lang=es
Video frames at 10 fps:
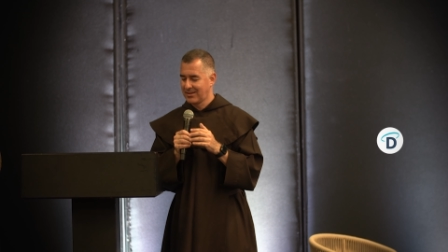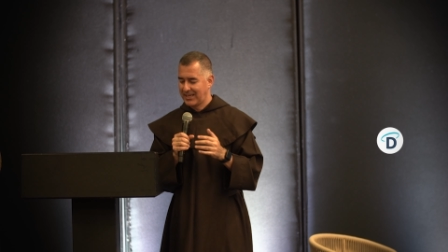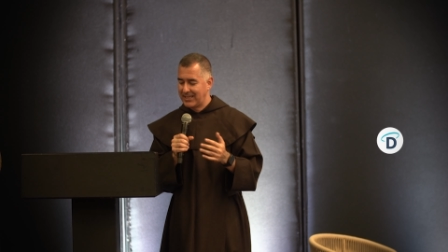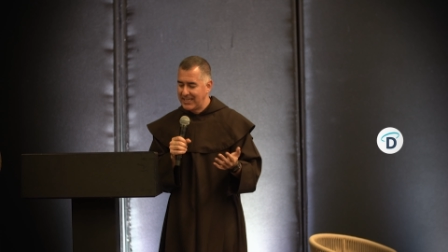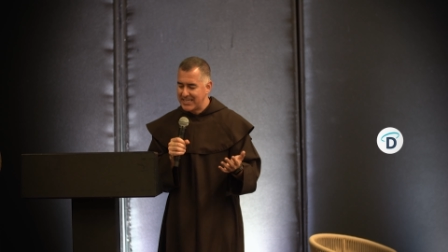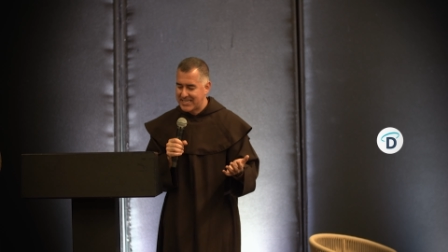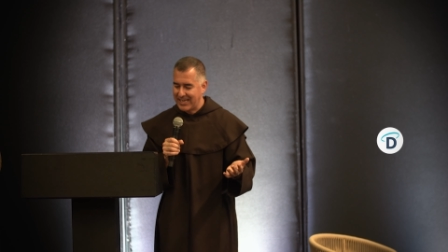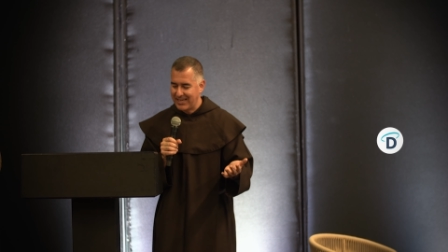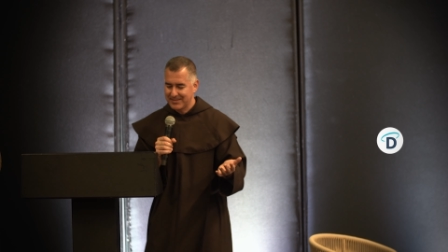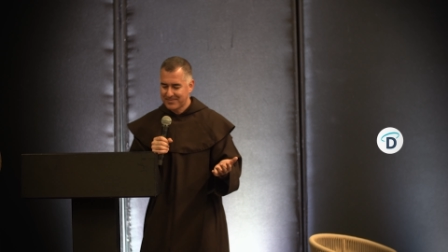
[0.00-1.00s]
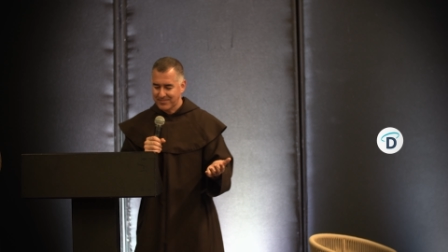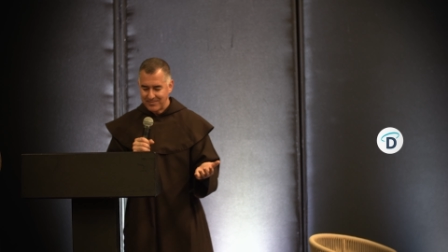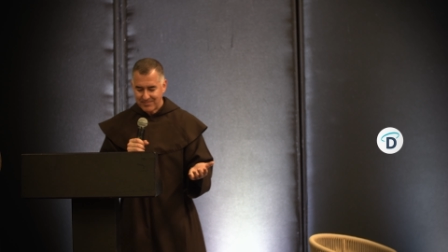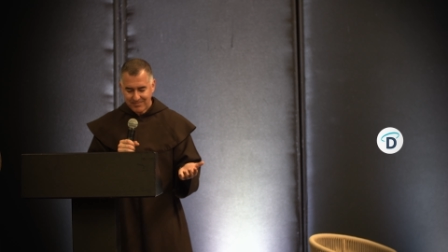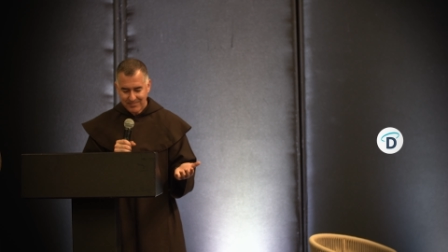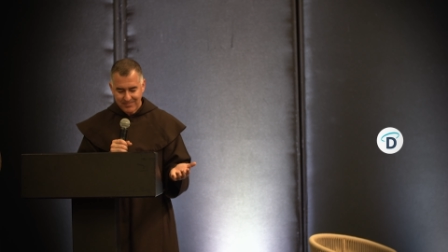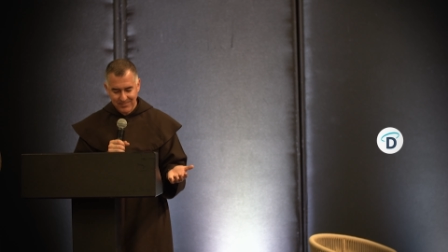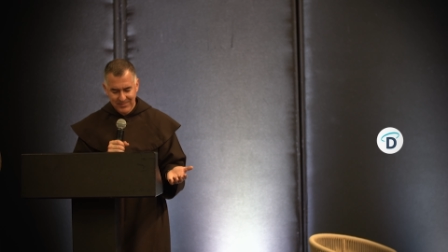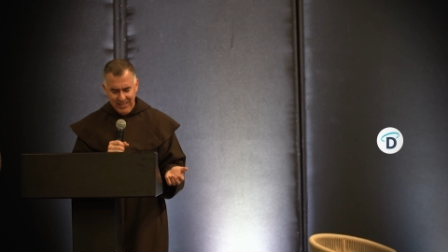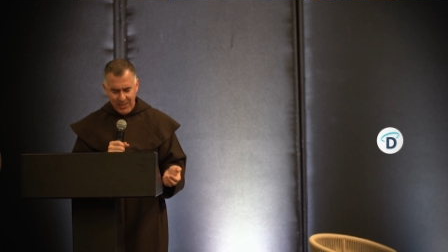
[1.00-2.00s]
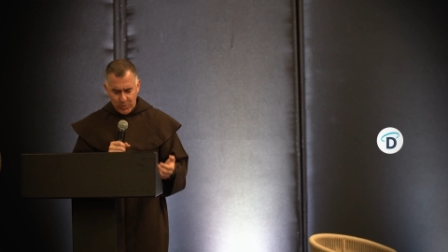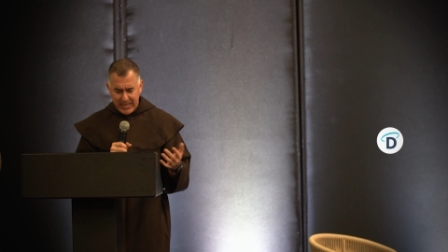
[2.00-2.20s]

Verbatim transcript: Y dice, no